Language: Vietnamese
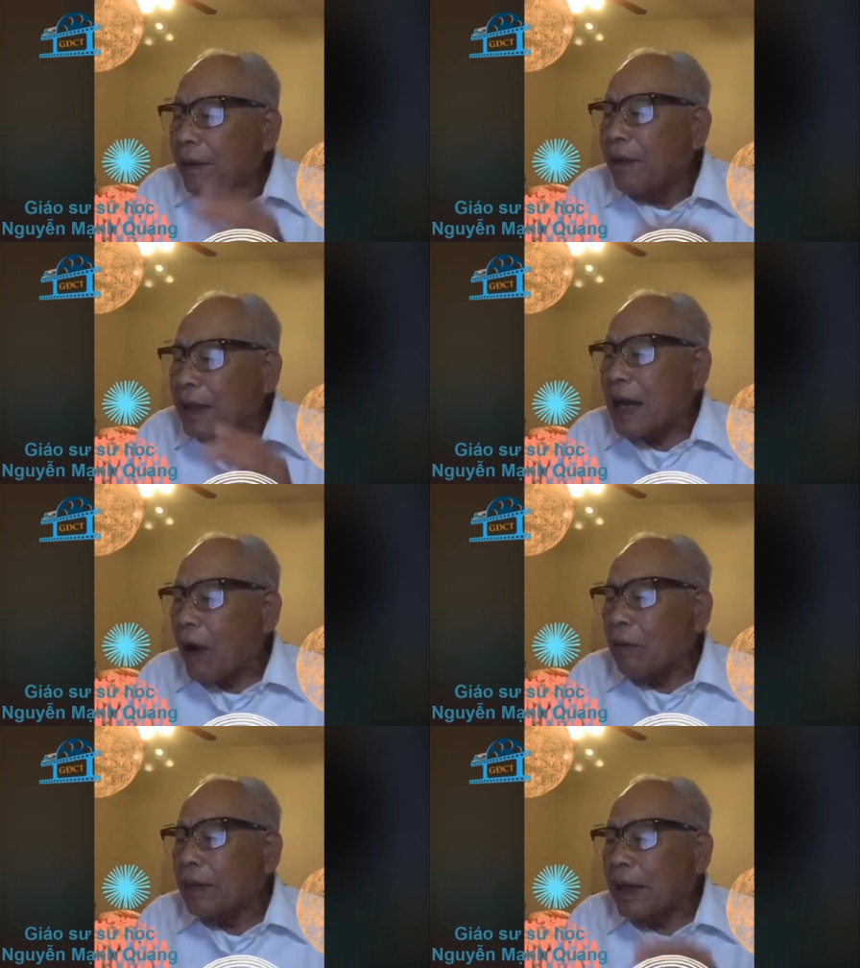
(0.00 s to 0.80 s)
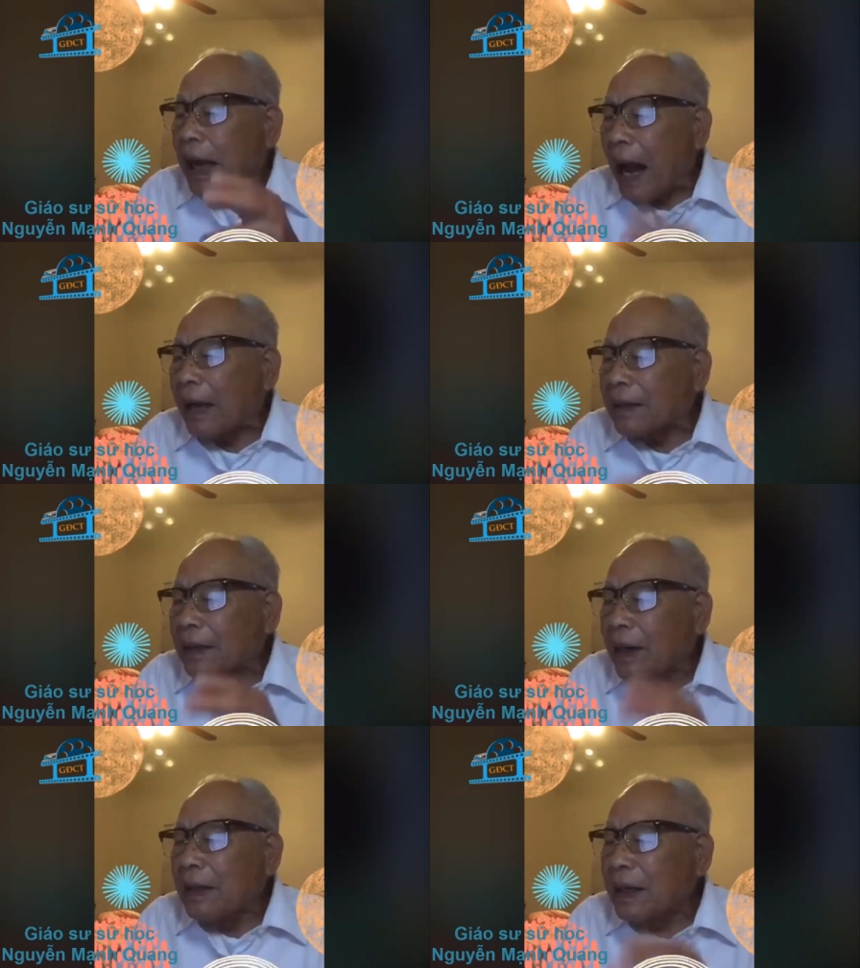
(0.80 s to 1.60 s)
về sau thì càng
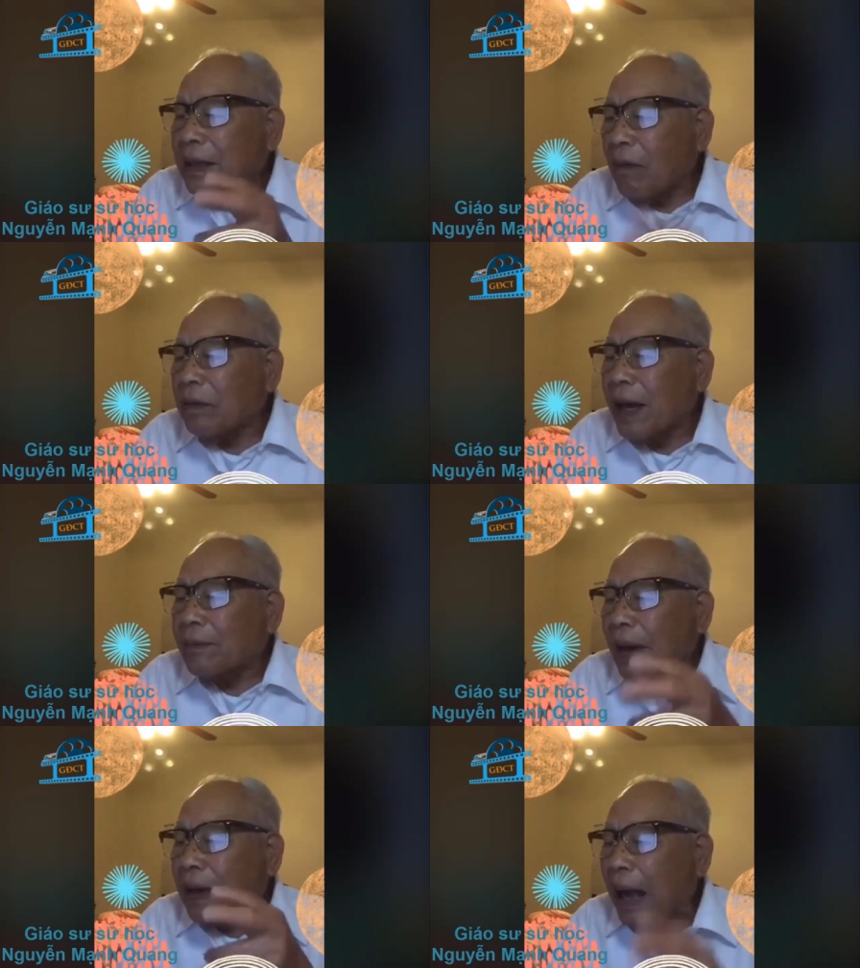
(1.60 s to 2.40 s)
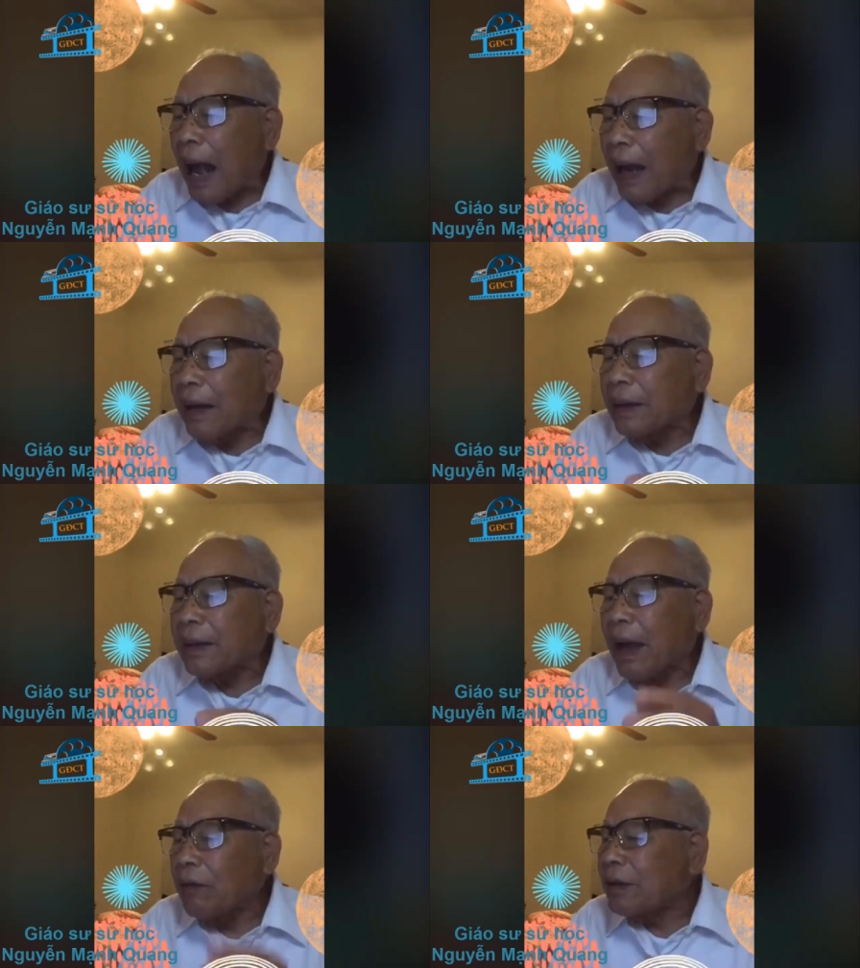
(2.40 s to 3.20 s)
trở nên khốc liệt và càng
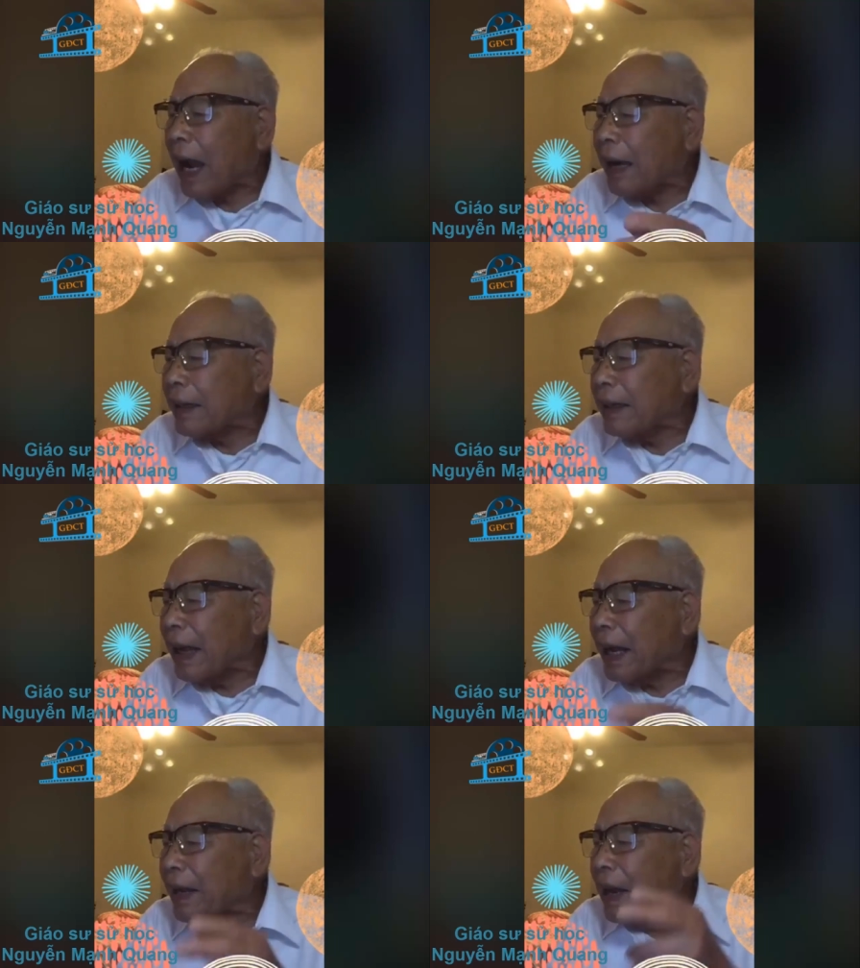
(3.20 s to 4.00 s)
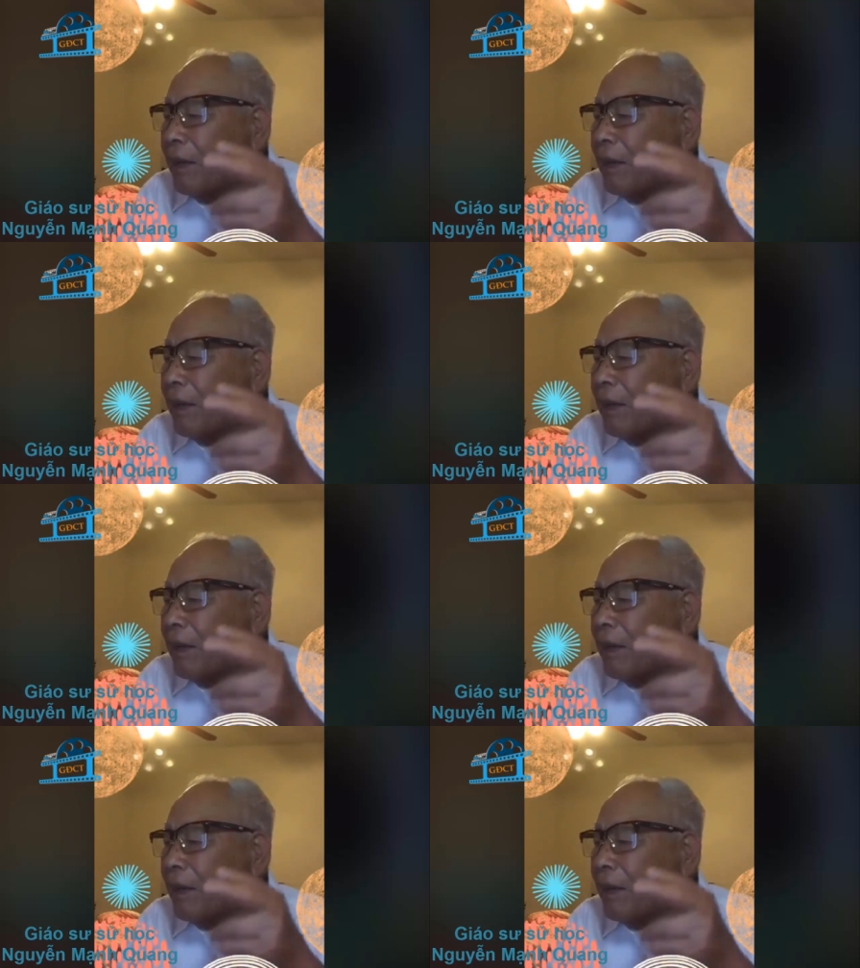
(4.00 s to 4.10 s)
kéo dài đến ngày